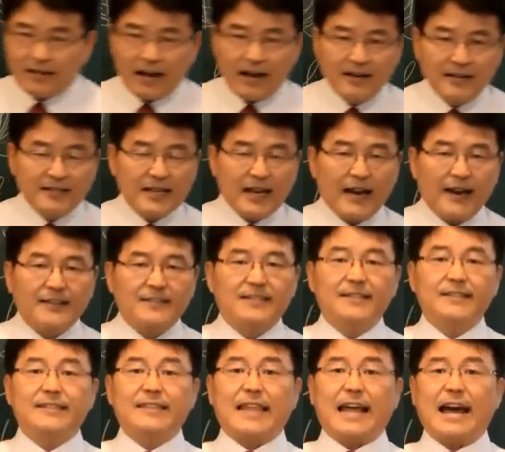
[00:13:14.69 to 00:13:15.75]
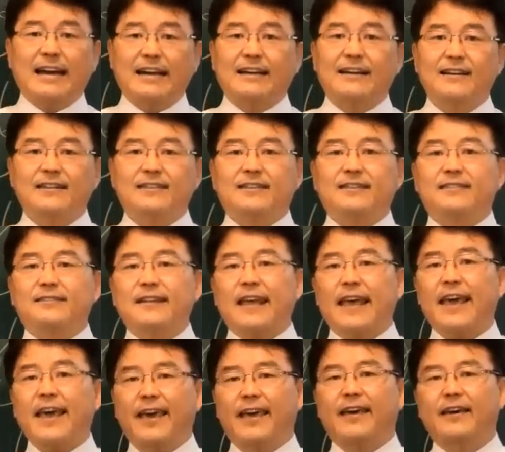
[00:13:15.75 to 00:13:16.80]
날짜, 그 달, 그런
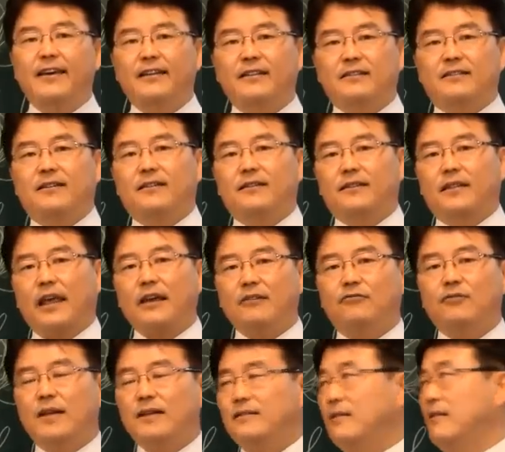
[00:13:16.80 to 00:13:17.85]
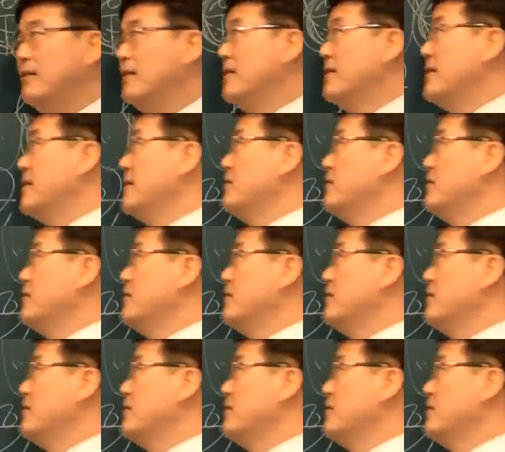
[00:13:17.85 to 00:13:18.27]
해, 그런 대운에서